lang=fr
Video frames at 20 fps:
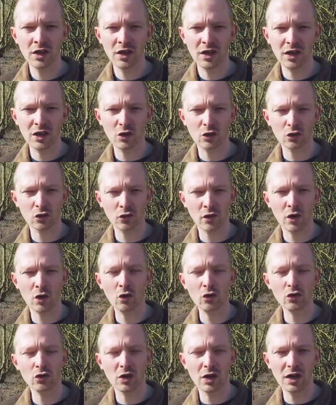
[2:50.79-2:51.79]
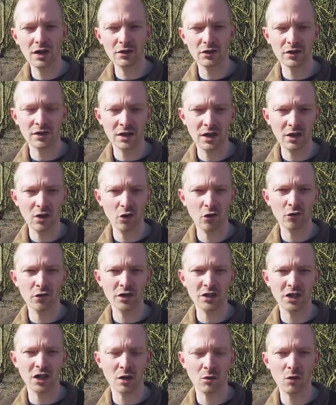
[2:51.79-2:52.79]
Et quand on va au-delà de ça, on va
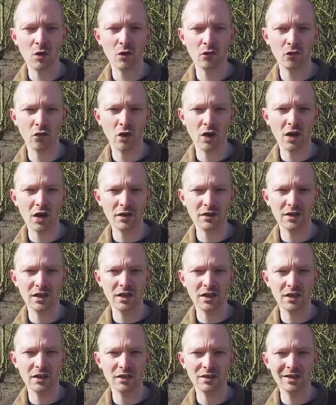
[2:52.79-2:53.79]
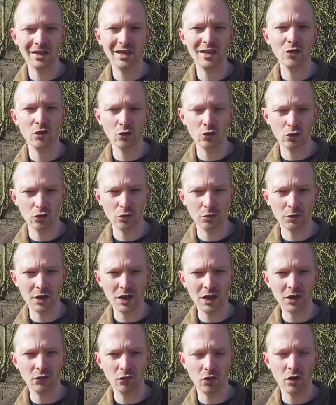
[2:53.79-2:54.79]
généralement avoir des très hautes
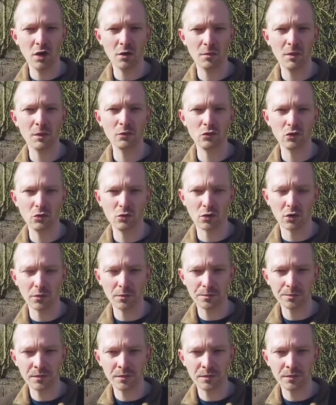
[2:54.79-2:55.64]
lumières, voire même du blanc.